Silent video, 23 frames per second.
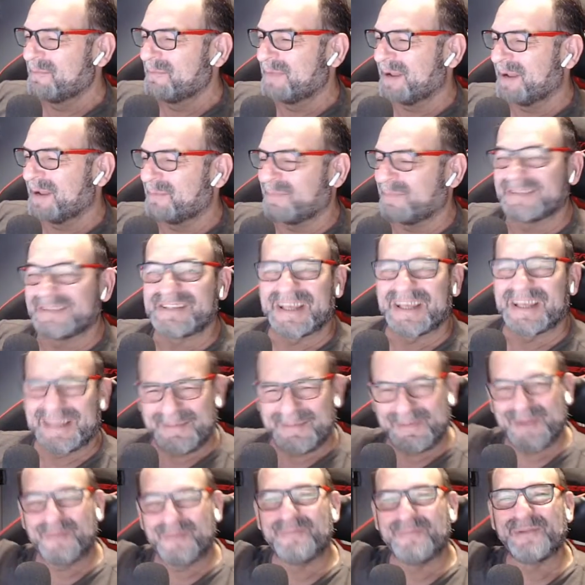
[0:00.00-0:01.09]
Pra, pra já dá
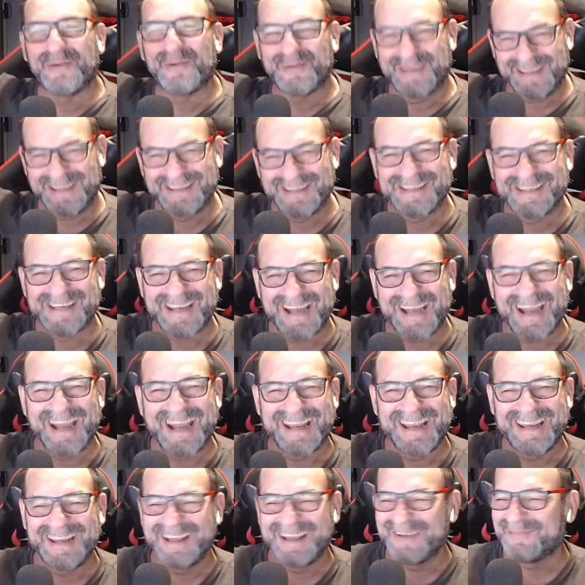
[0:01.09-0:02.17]
para comprar um quilo de
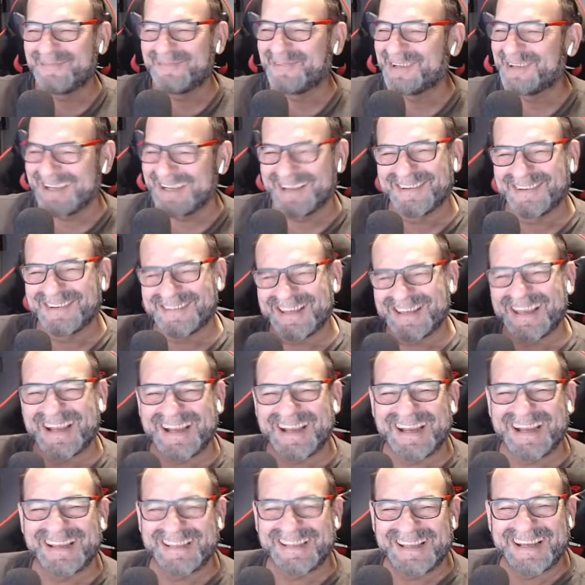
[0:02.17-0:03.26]
carne, né? Pô, eu sei que a
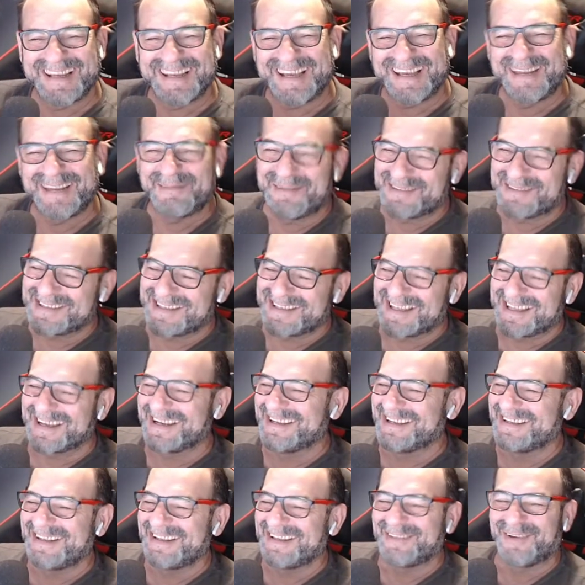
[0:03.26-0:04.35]
carne tá cara, mas você tá
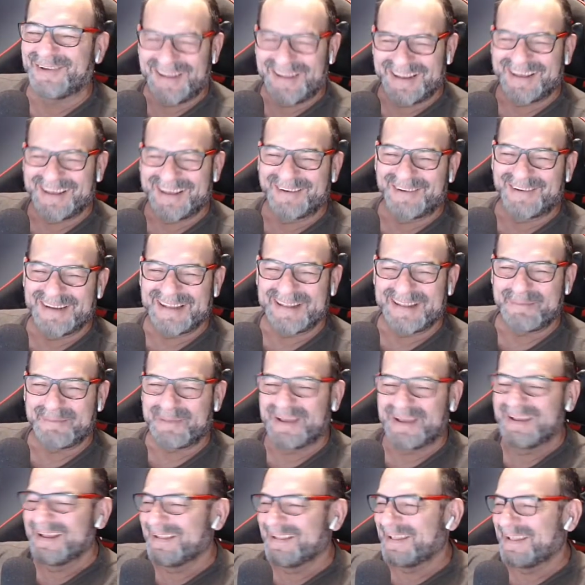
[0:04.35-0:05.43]
ganhando em dólar agora,
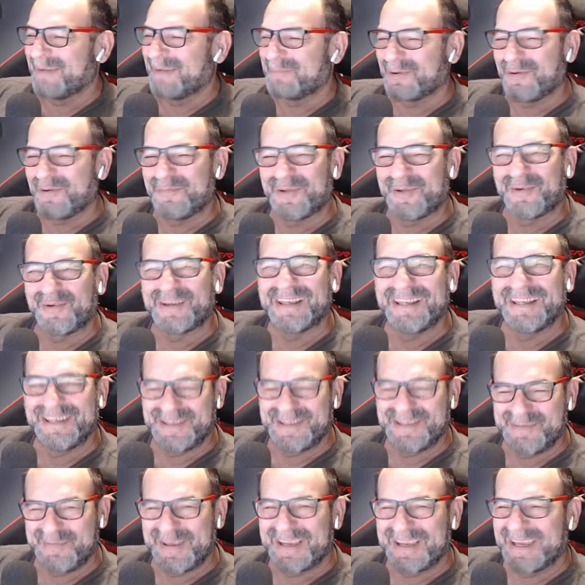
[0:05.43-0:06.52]
dá para comprar um quilinho
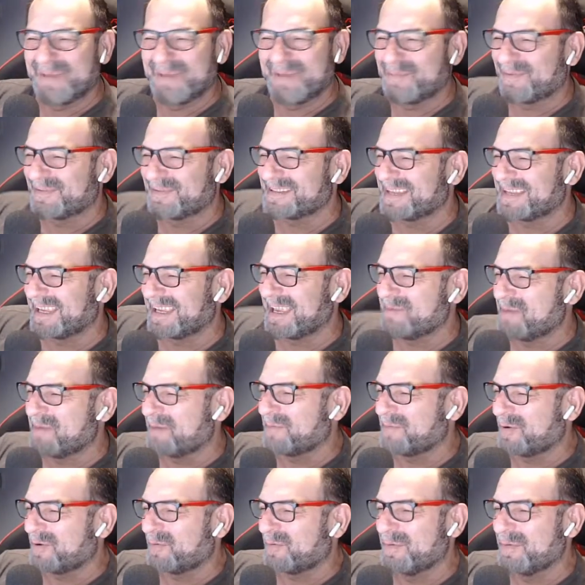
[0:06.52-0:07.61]
de picanha para você queimar
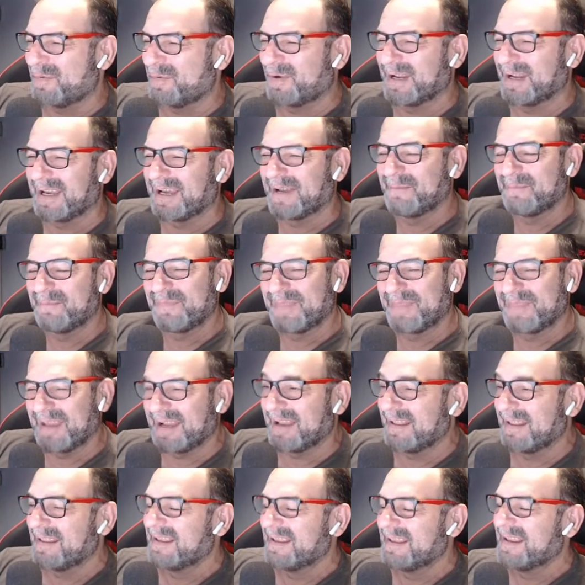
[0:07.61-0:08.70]
para comemorar, tá?